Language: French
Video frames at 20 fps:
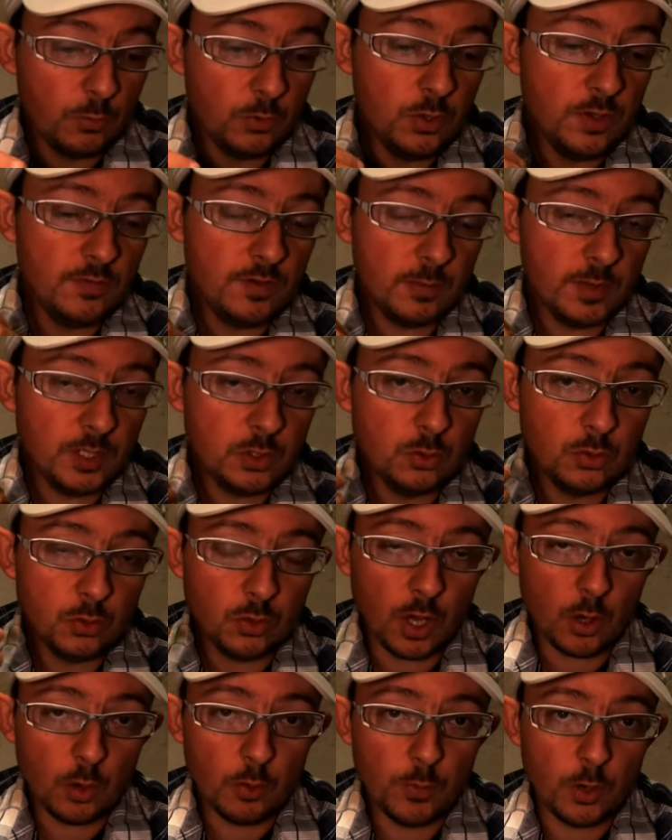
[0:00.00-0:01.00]
plus il va mettre du
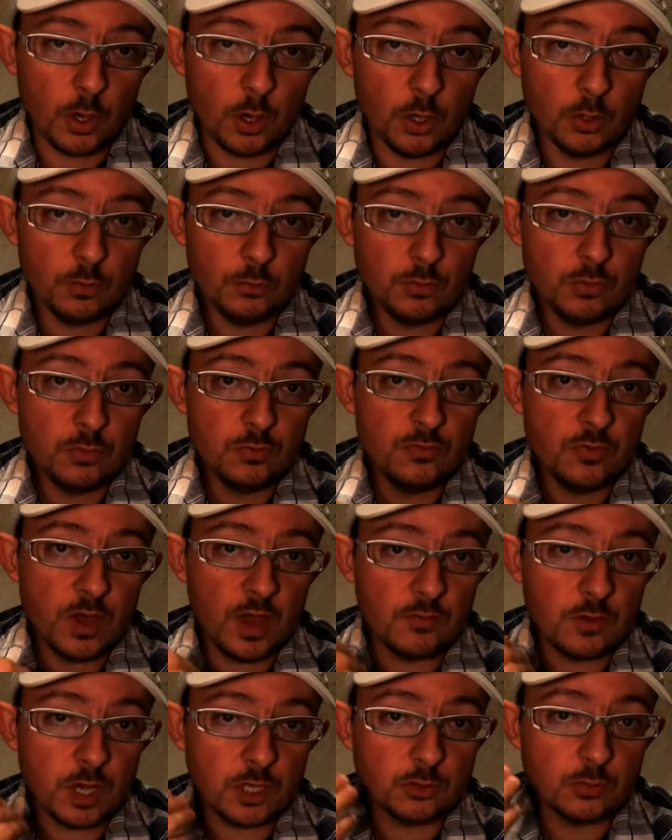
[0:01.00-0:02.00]
temps à reprendre, plus il
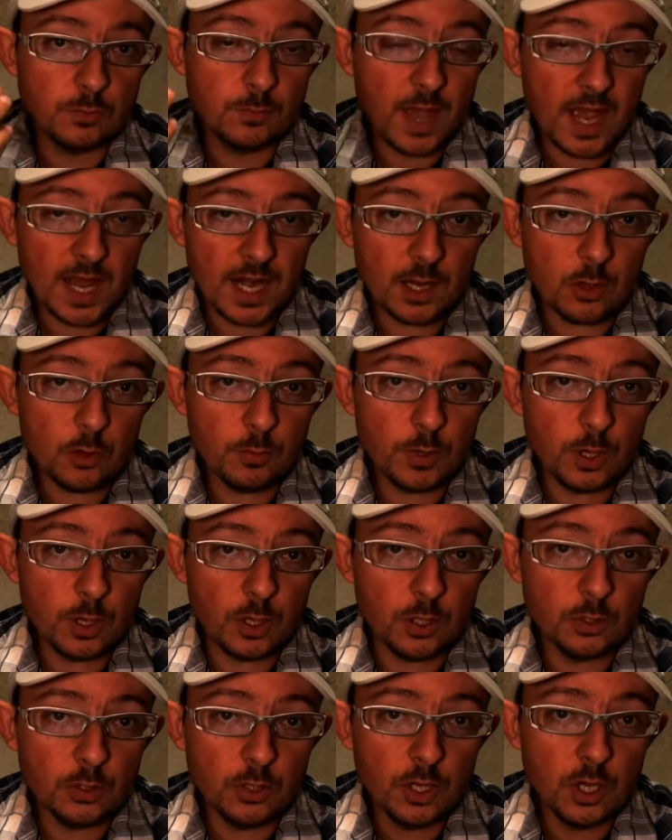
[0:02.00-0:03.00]
va avoir du mal à
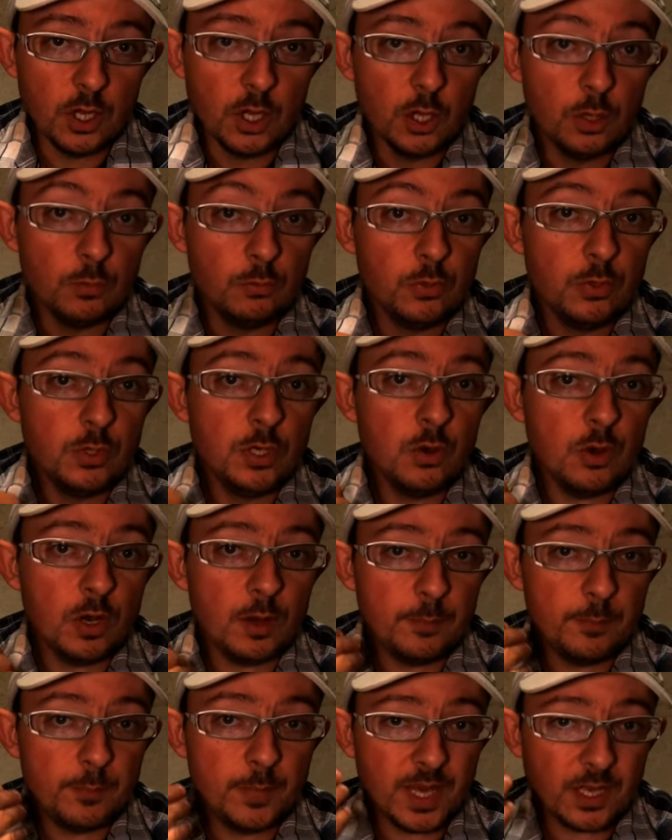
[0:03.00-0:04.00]
reprendre, plus il
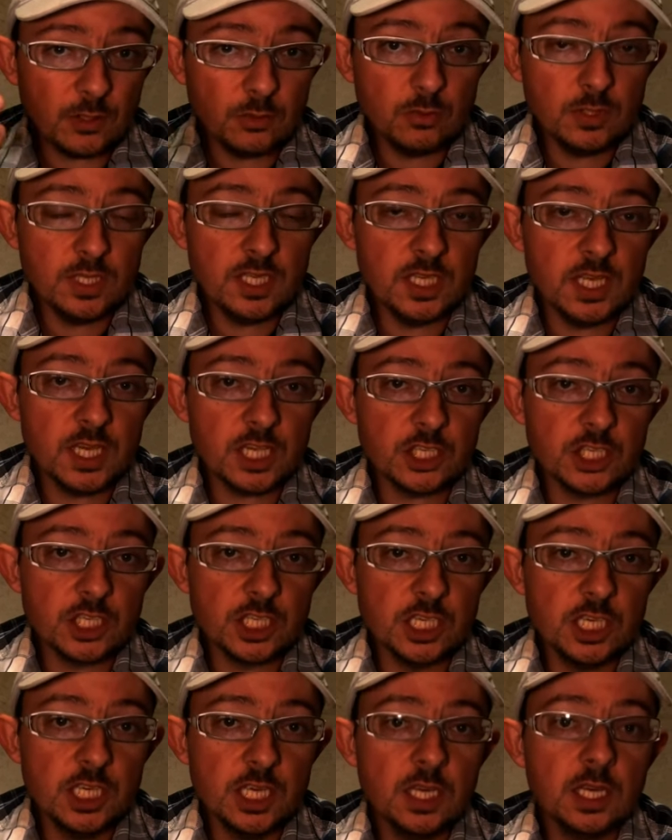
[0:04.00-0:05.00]
aura perdu
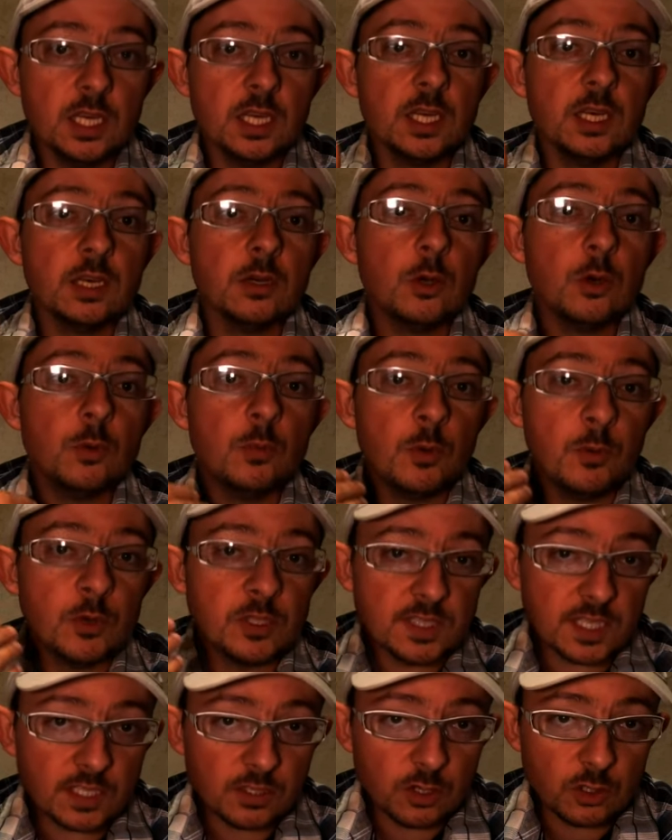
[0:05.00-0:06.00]
d'énergie au
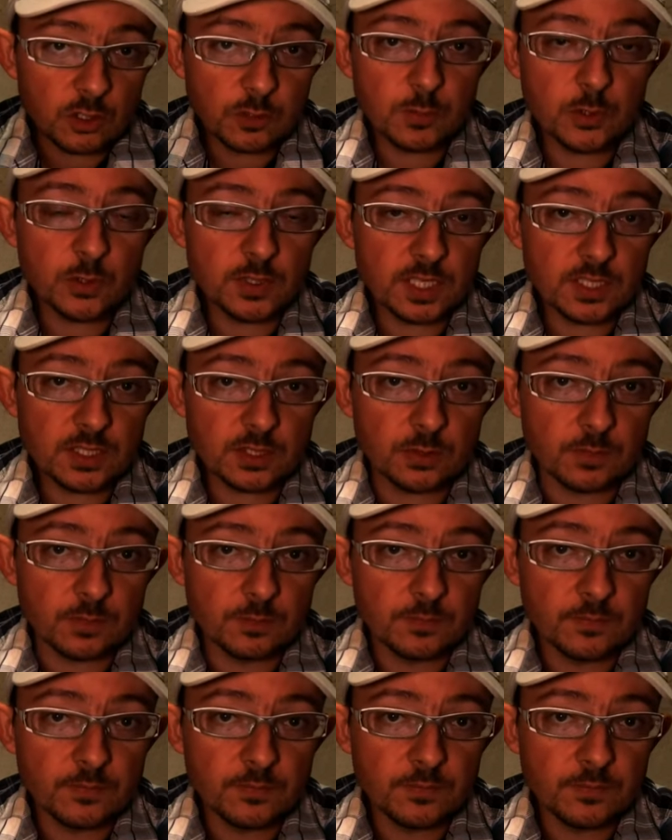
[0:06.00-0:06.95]
moment de sa transplantation.